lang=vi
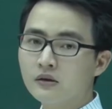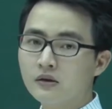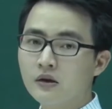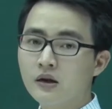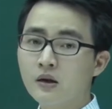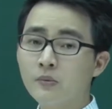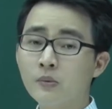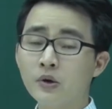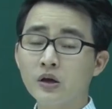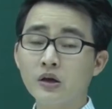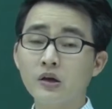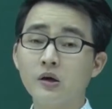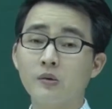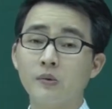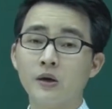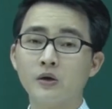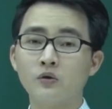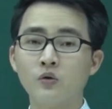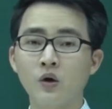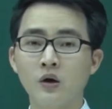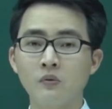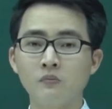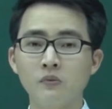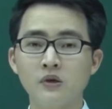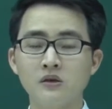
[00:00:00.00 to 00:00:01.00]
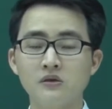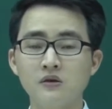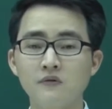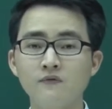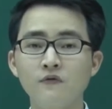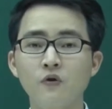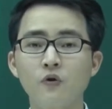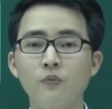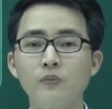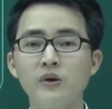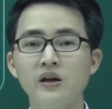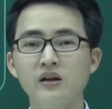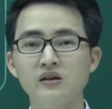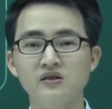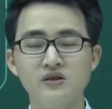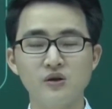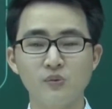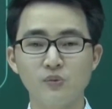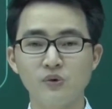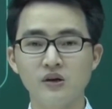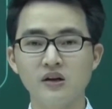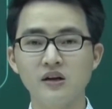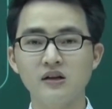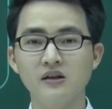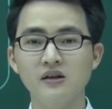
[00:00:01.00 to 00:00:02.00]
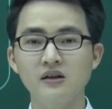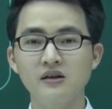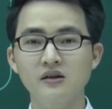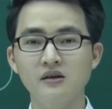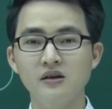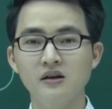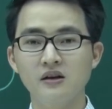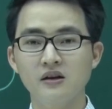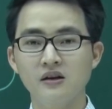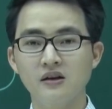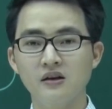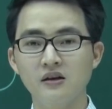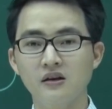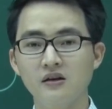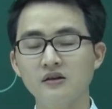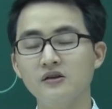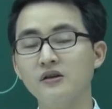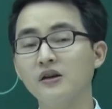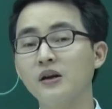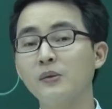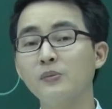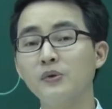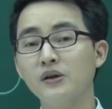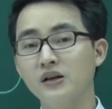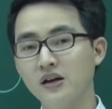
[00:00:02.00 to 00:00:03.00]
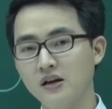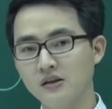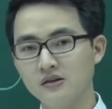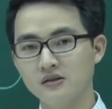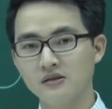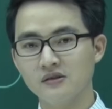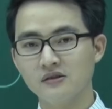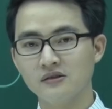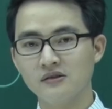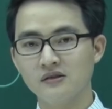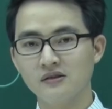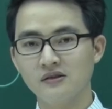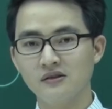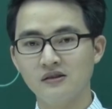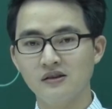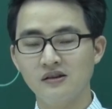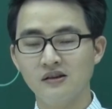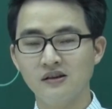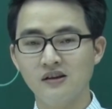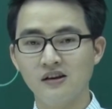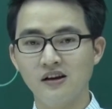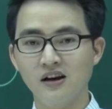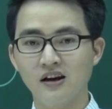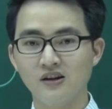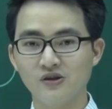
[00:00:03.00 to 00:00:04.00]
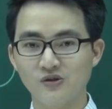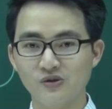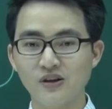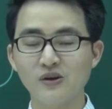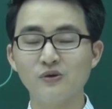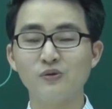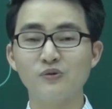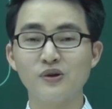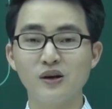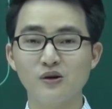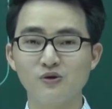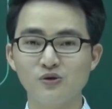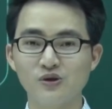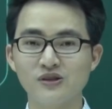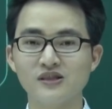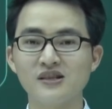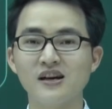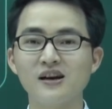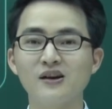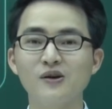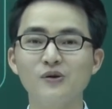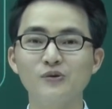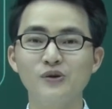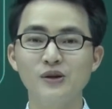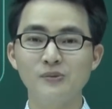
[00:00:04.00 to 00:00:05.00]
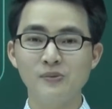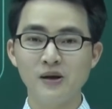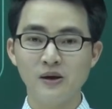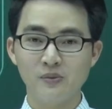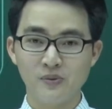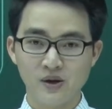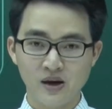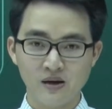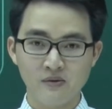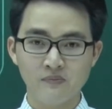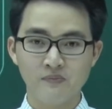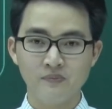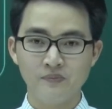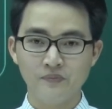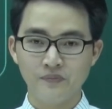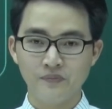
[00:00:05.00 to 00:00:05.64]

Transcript: Đây là một cái kiểu bài toán mà rất phổ biến trong những đề thi những năm gần đây. À, chúng ta cùng nhau chuyển sang câu tiếp theo nhé.